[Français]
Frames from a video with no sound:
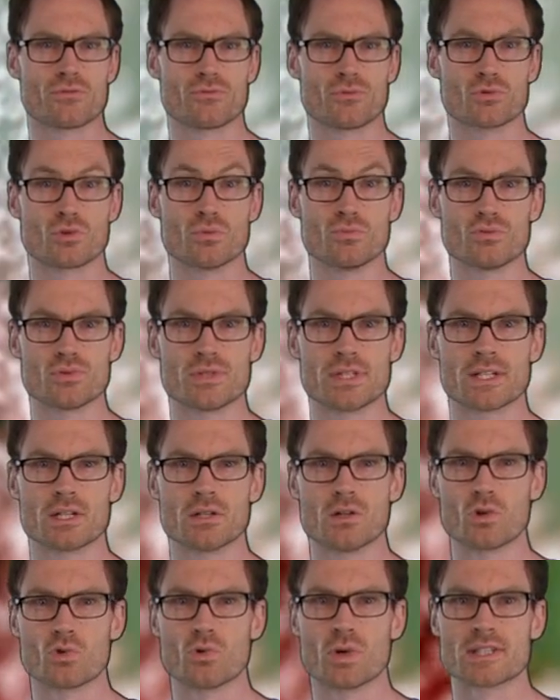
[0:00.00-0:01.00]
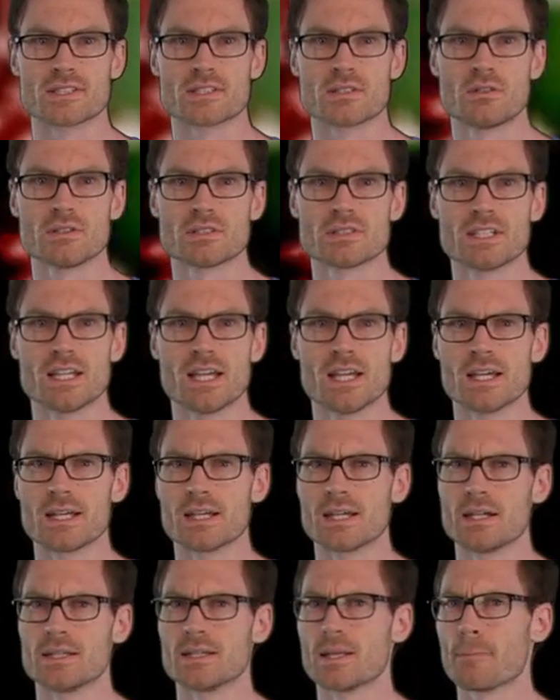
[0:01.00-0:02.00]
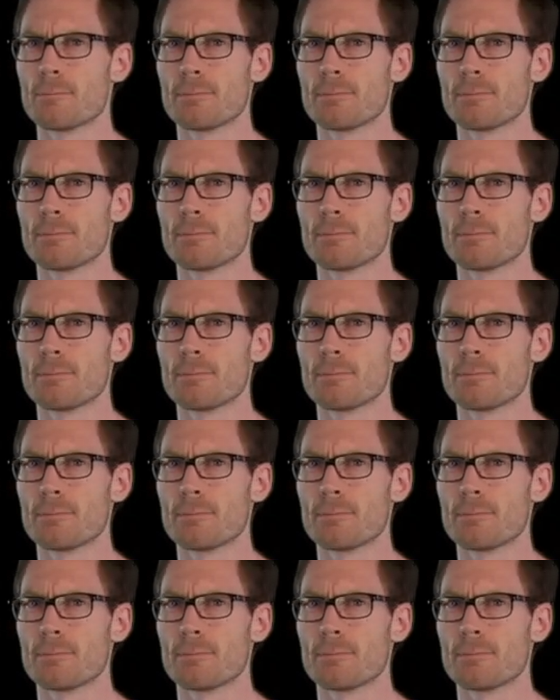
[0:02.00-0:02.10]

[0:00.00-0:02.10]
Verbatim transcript: sur fond de musique angoissante, il